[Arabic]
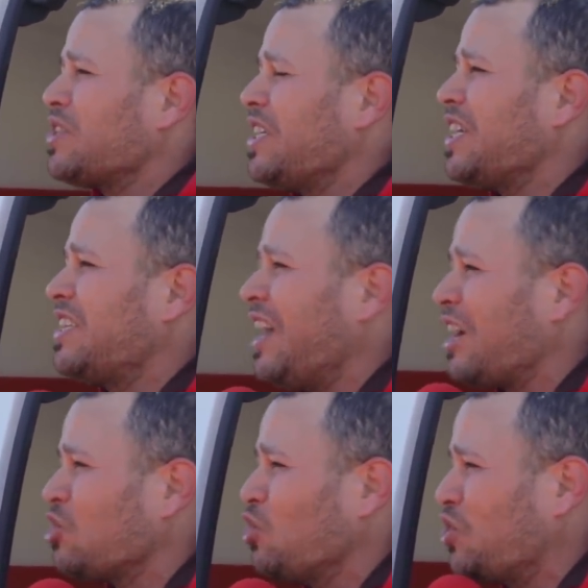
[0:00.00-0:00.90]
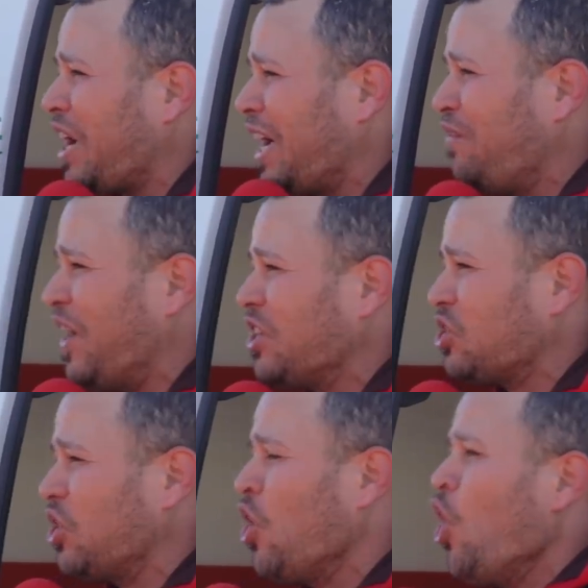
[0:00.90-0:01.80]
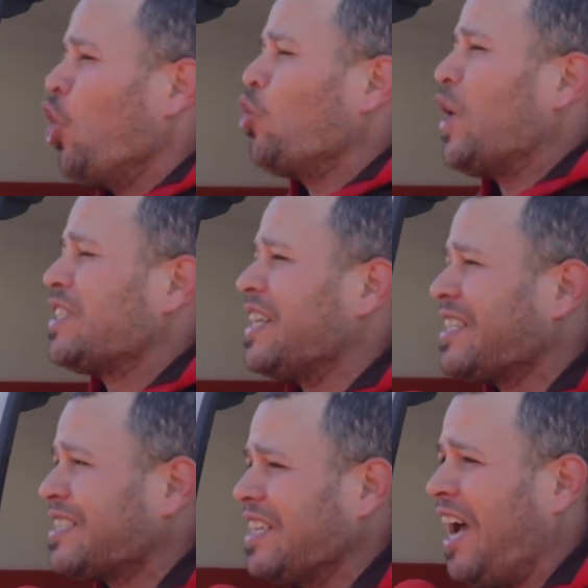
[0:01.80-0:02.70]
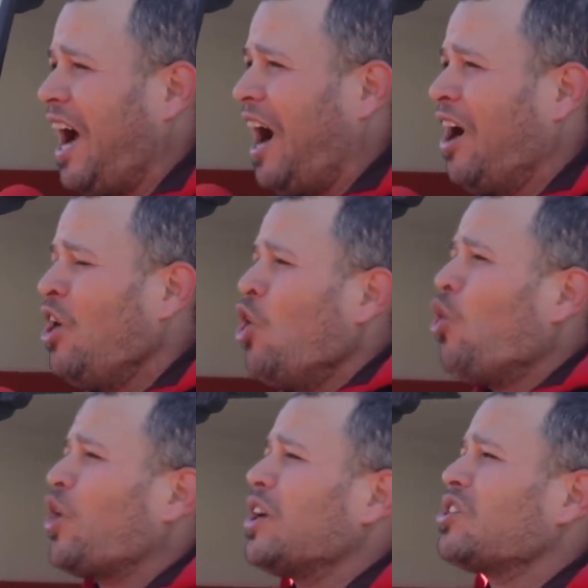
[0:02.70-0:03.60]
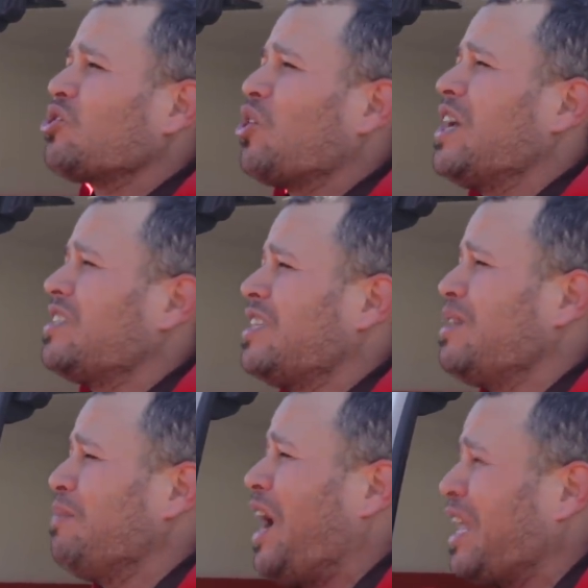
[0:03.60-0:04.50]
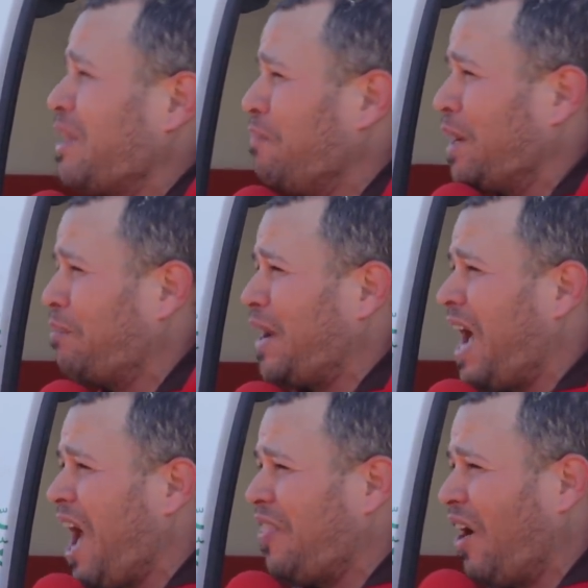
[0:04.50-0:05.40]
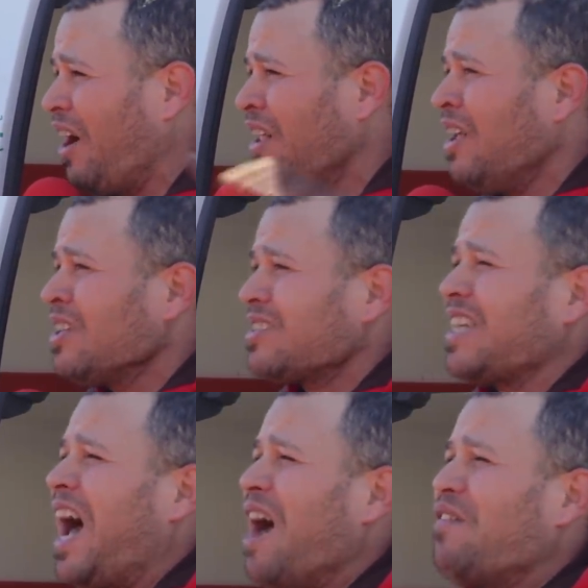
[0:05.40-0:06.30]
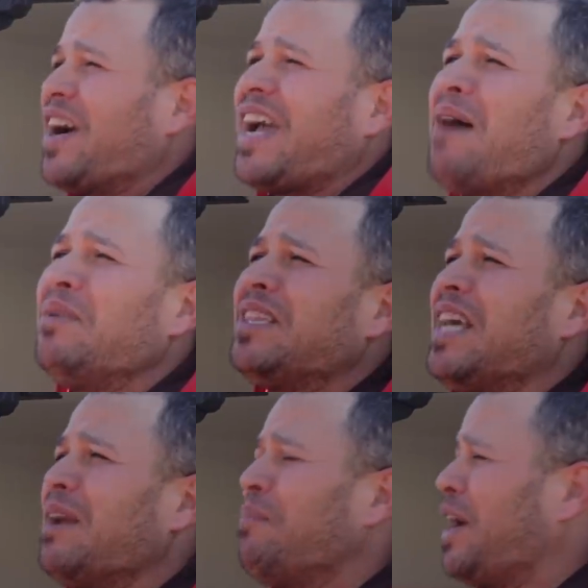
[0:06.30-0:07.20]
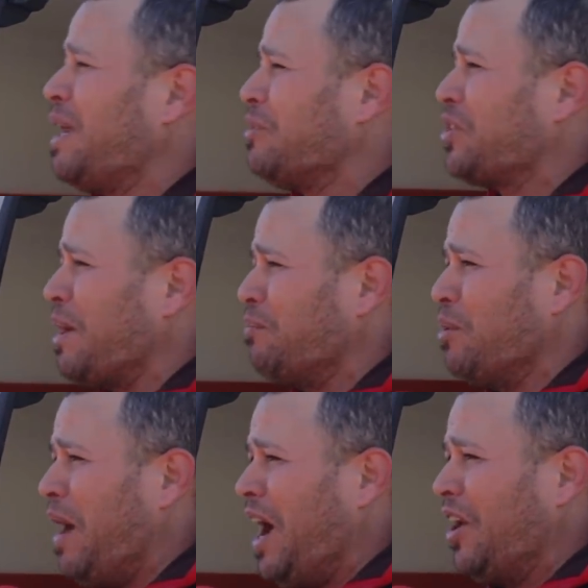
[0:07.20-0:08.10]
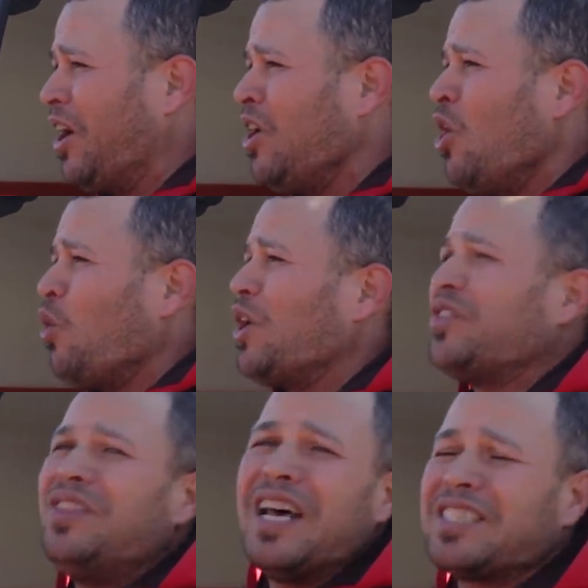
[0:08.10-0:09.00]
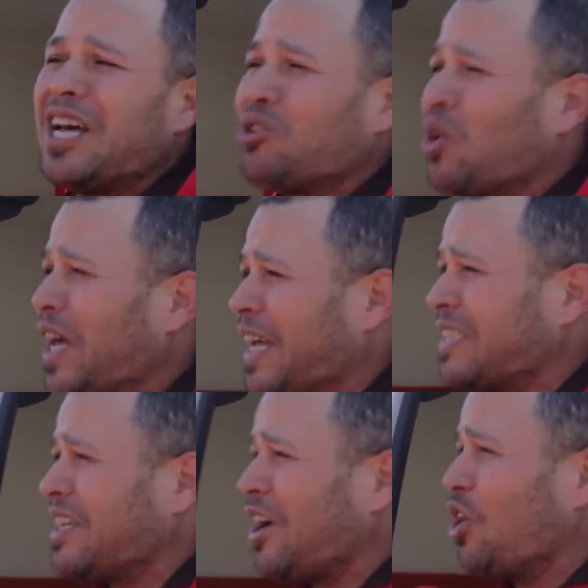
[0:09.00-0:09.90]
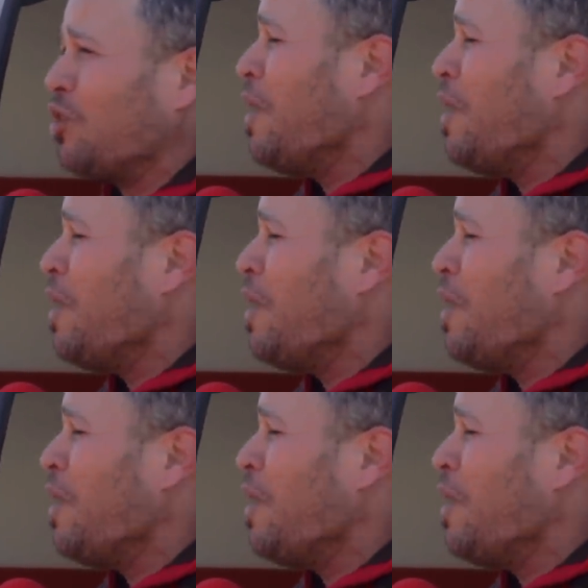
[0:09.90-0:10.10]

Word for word: سيدنا خصو يتدخل في هذا الشيء والوزير الصحه وكنشكر سيدي من هذا المنبر هذا الصحافه كاملين ديال المغرب انضموا معنا وهاد الناس هادو الله يكثر خيرهم